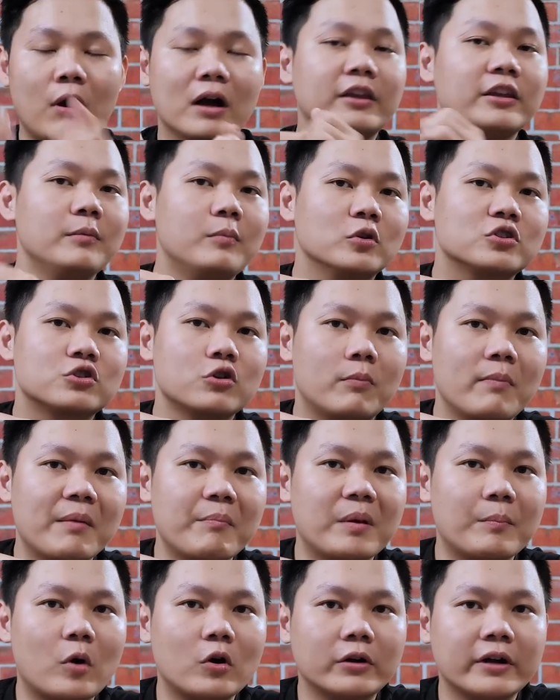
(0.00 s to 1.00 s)
hoặc như một số mã
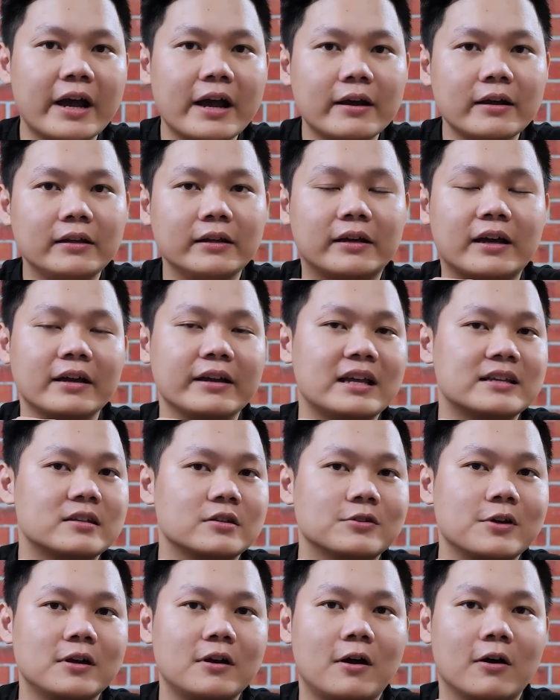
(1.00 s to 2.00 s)
mainboard khác thì các nhà
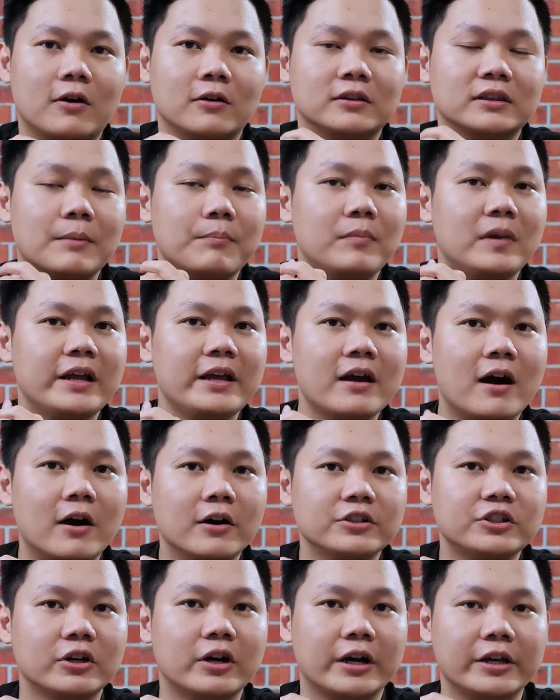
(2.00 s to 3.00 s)
sản xuất họ còn tâm lý
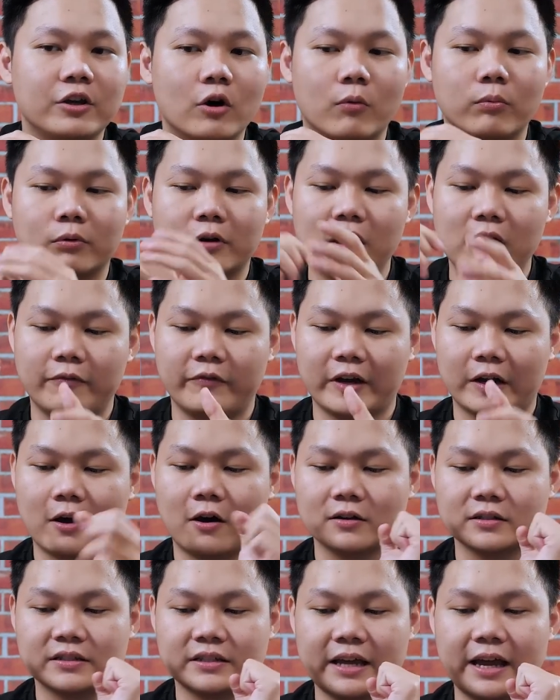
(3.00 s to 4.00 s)
hơn cho người dùng đó là việc
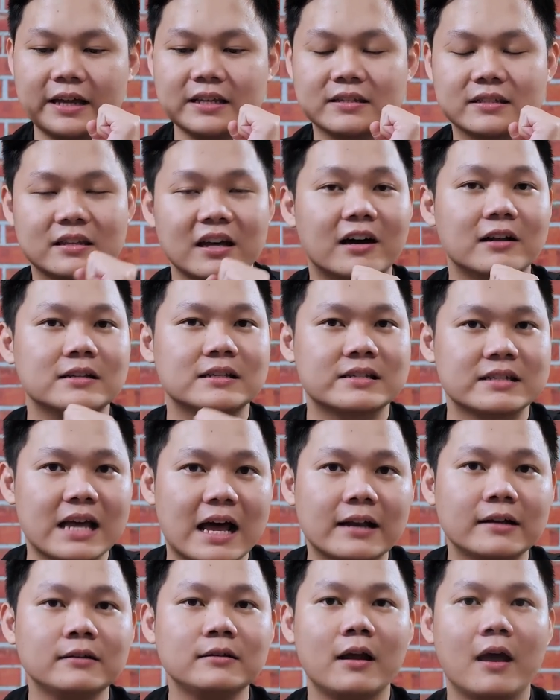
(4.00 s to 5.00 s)
họ sẽ sơn
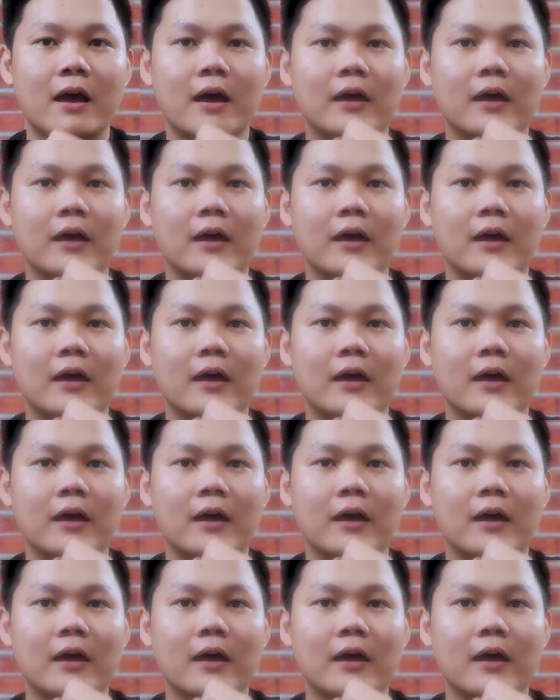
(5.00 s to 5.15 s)
sẵn